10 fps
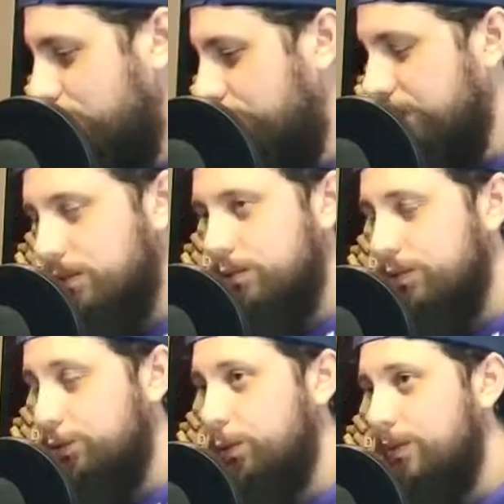no início
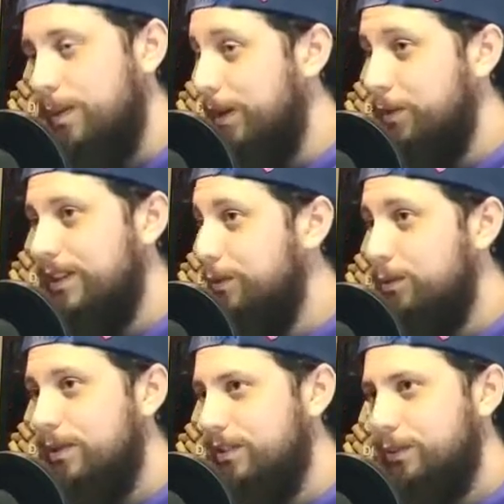do show e a maioria
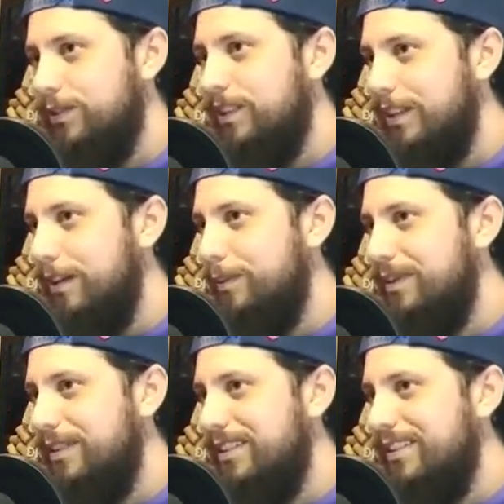nunca assistiu
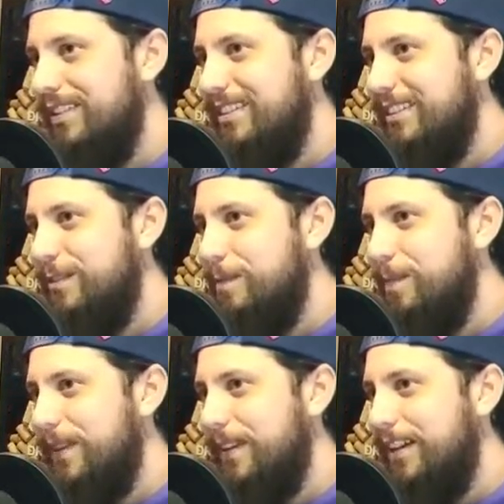stand-up.
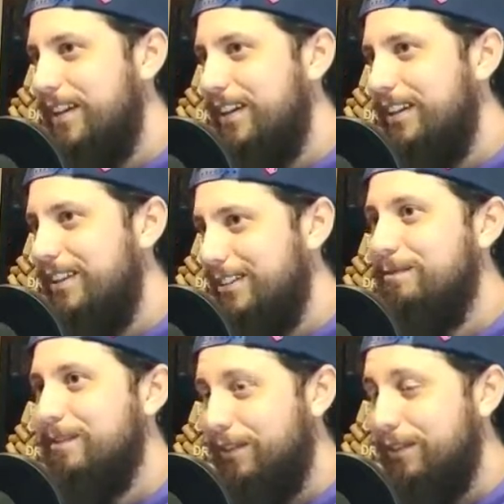Louco, né?
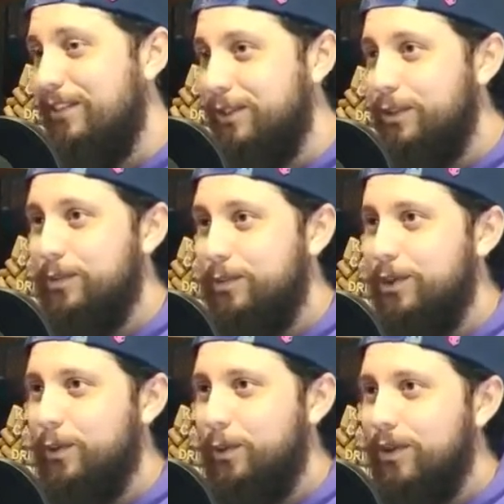Tá falando de
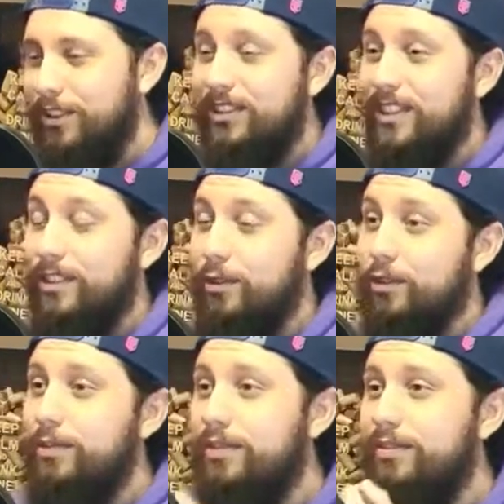2008 e a gente tá em
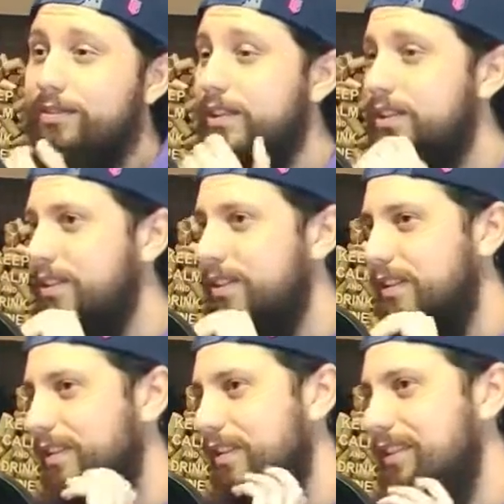2020.
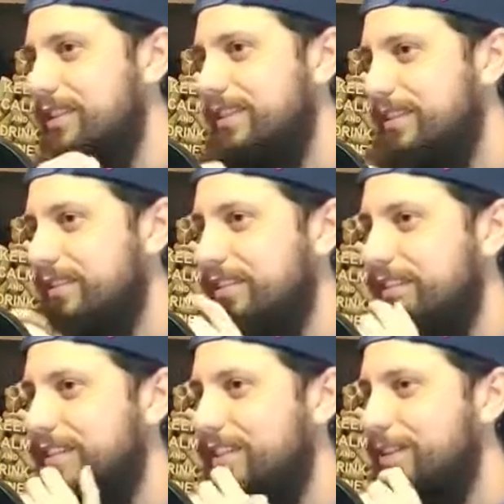
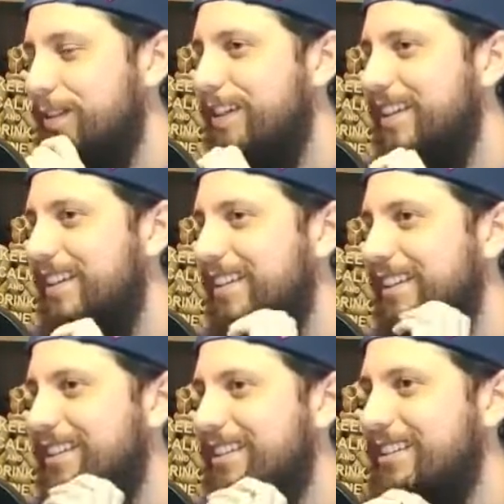Então
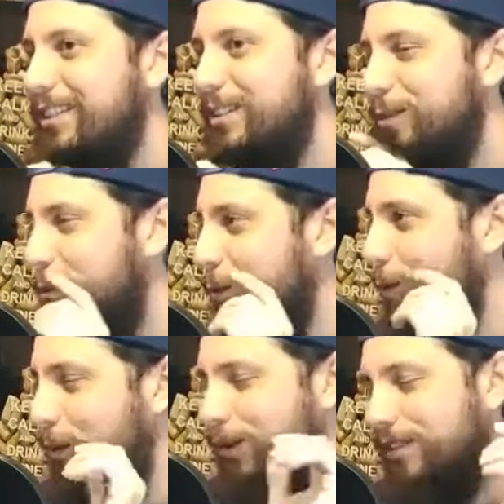é
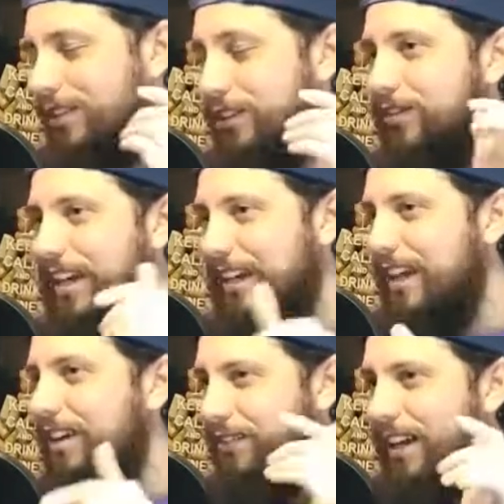o quão
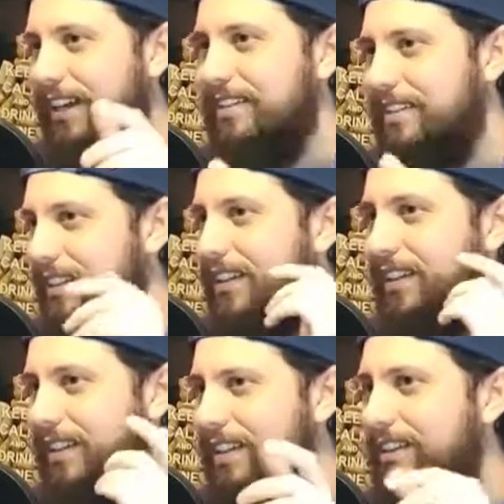devagar vai, assim,
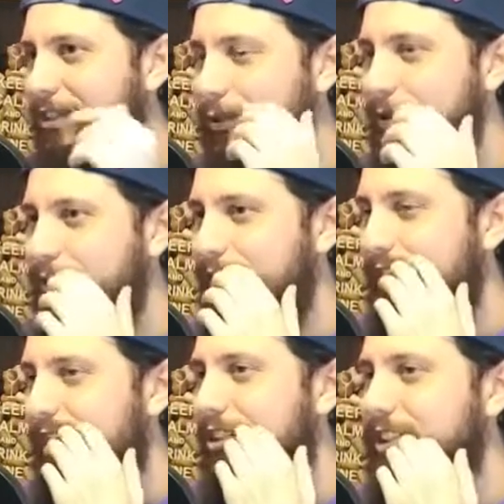né? As coisas. O
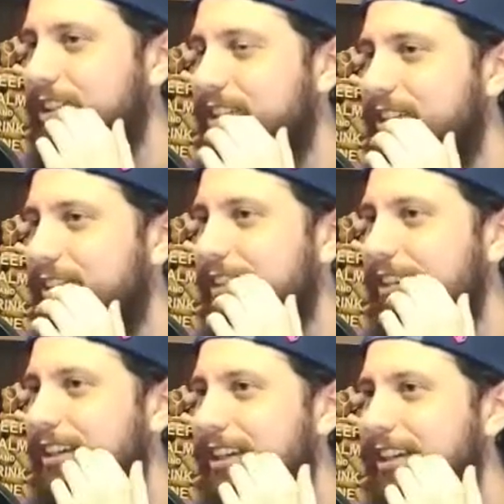cara acha que.